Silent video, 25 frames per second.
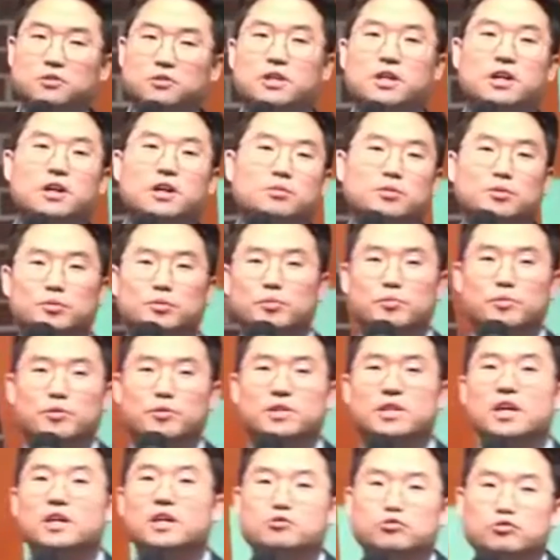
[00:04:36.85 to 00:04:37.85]
저 사람을
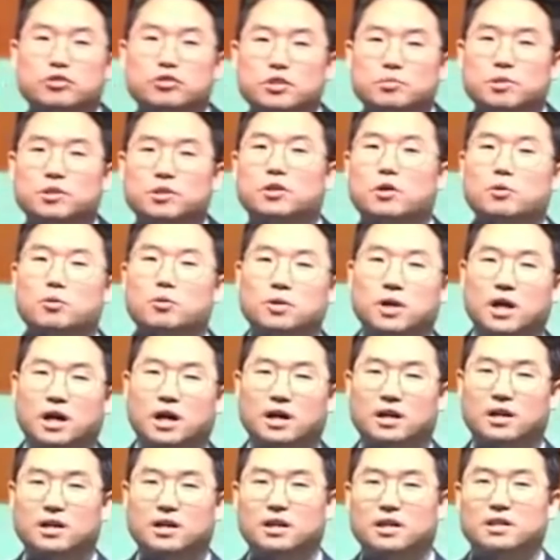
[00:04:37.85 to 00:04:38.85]
보면 예수님이
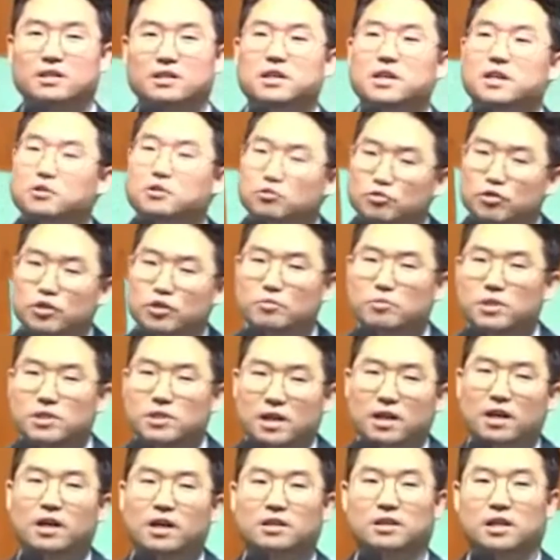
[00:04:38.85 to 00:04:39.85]
떠올라.
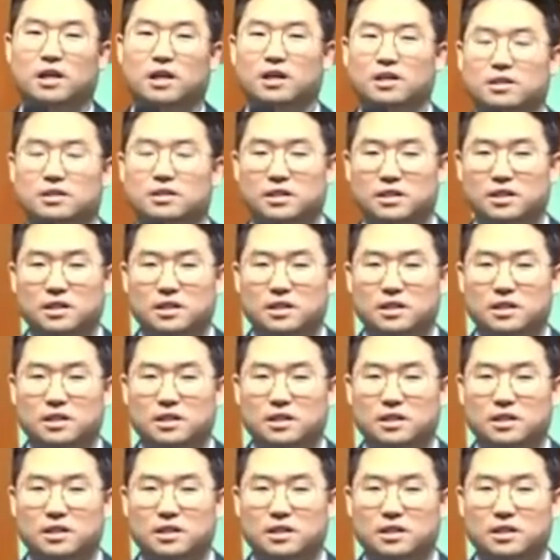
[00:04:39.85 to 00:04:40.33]
예수님이 생각나.